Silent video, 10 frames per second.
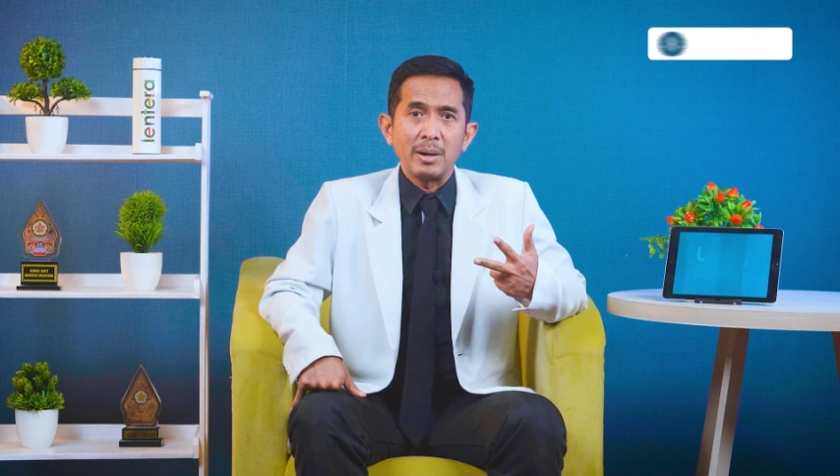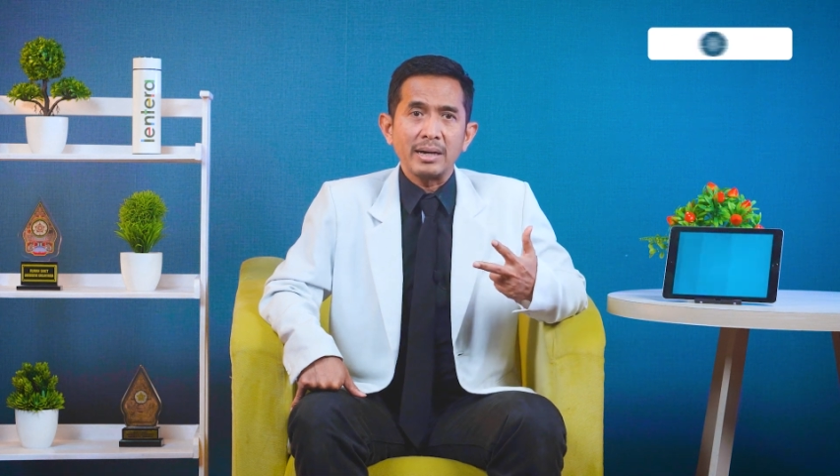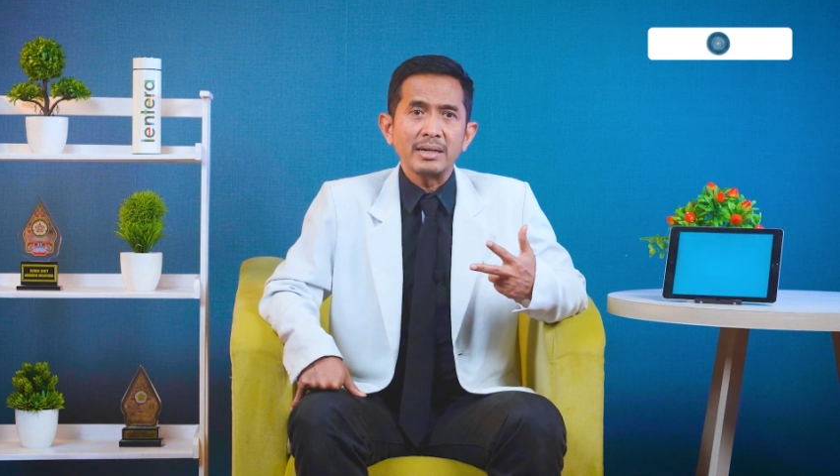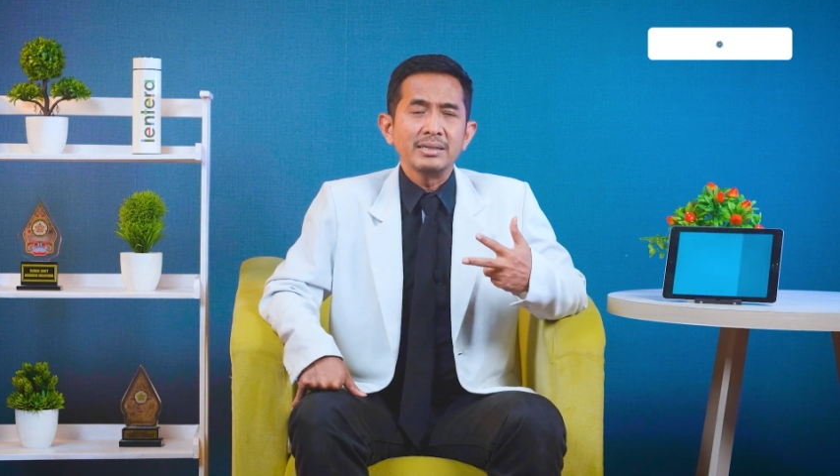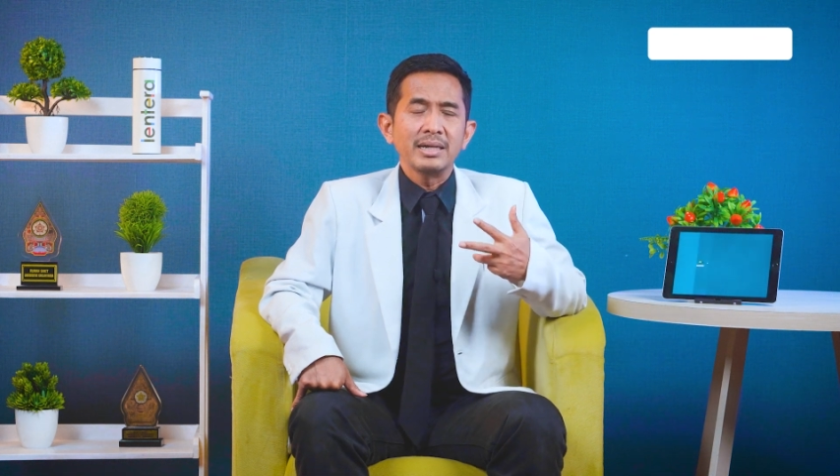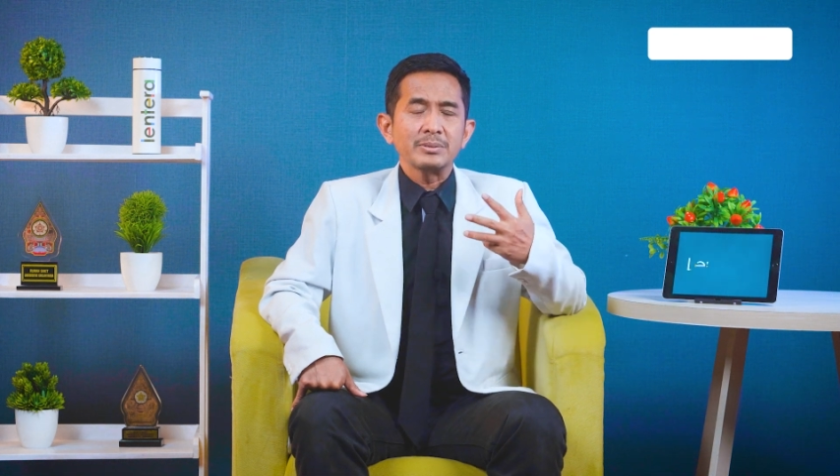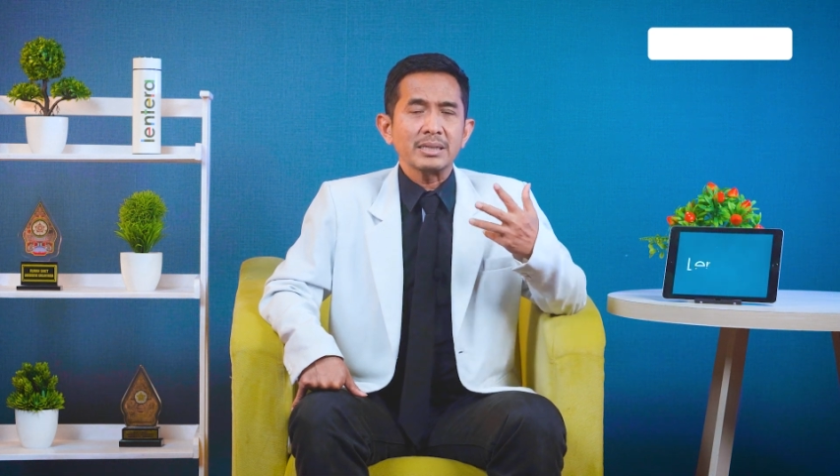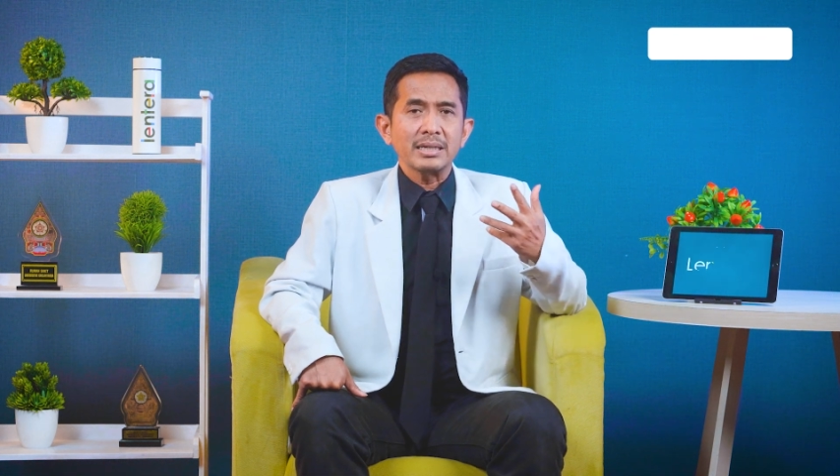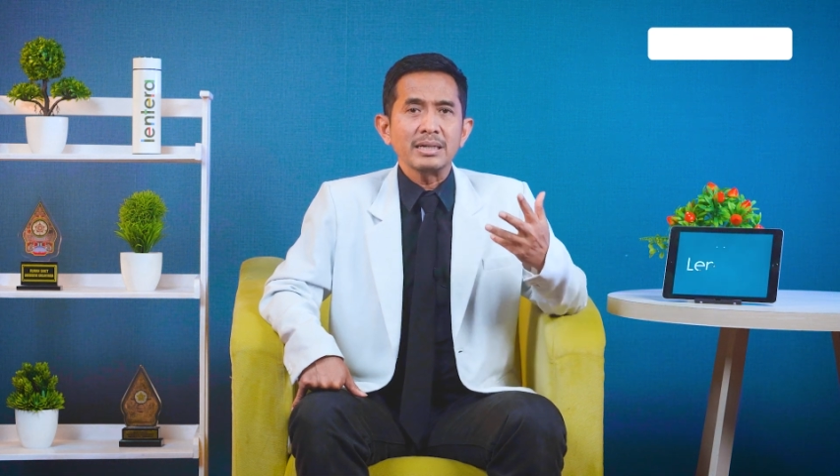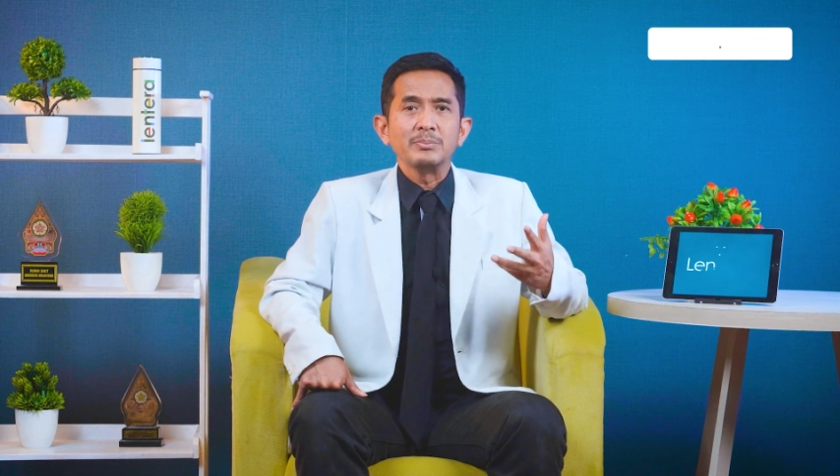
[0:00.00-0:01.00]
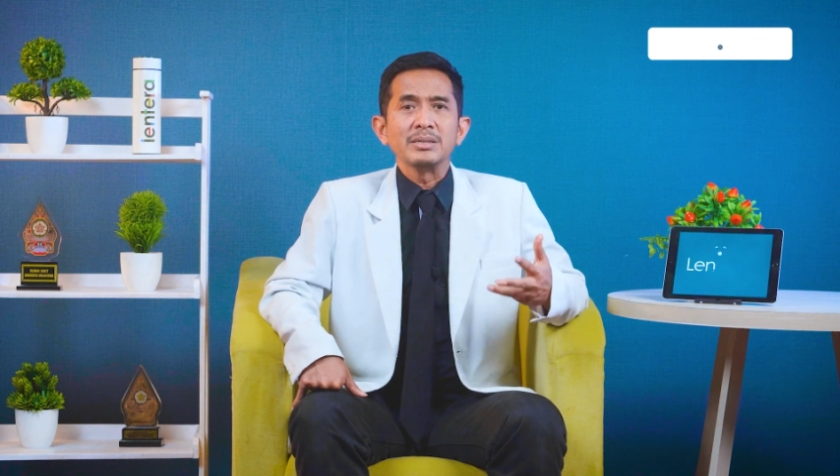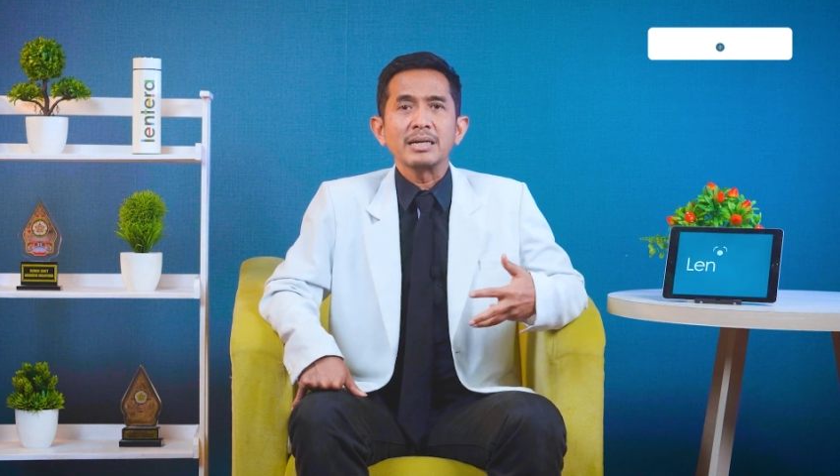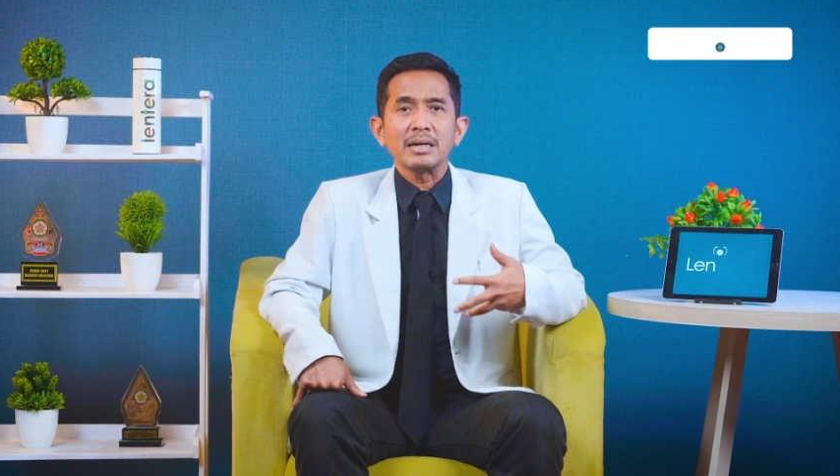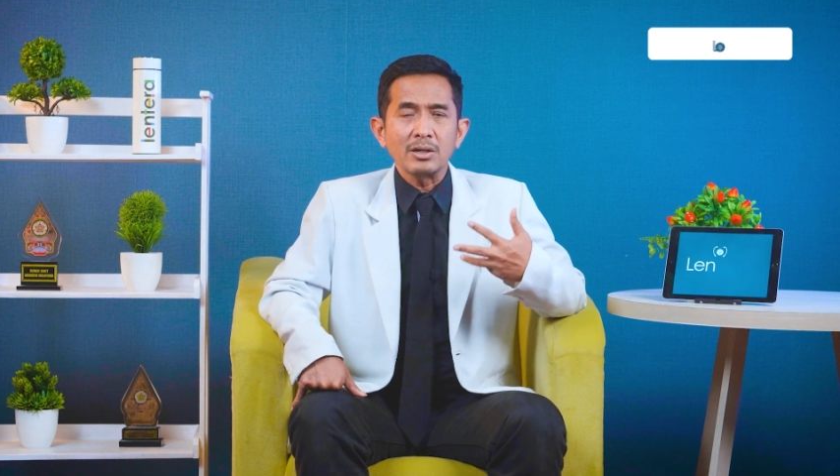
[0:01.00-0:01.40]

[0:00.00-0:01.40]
Bahkan dia sering bisa